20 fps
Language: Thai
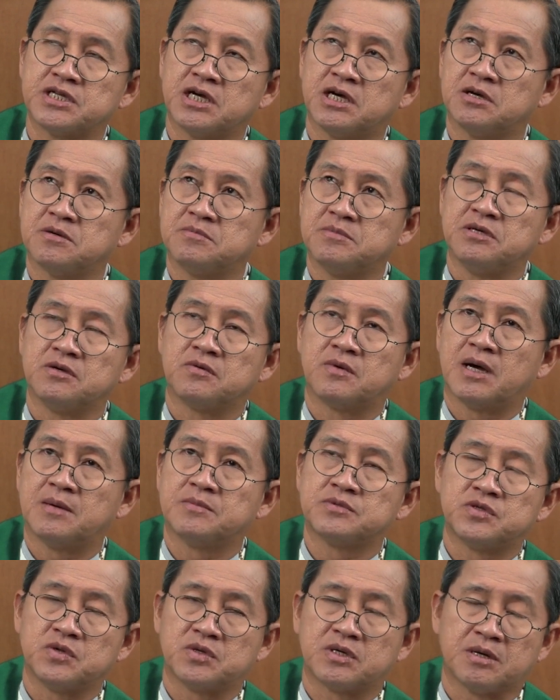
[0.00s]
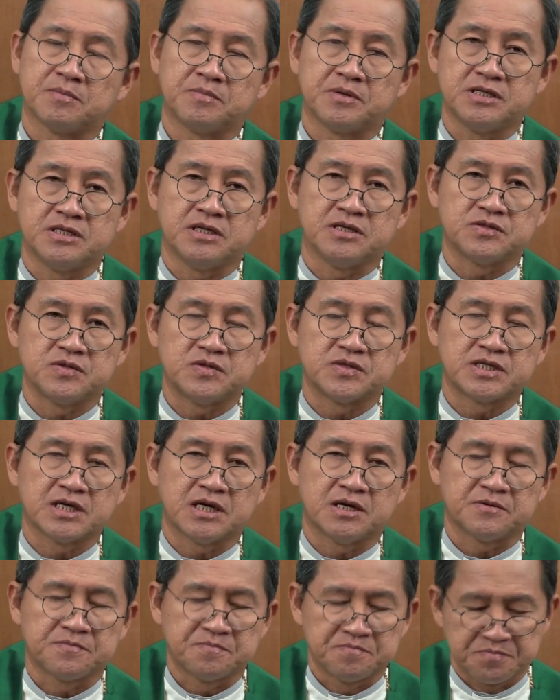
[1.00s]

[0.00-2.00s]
เจ้า มีความสุขกับพระเยซูเจ้า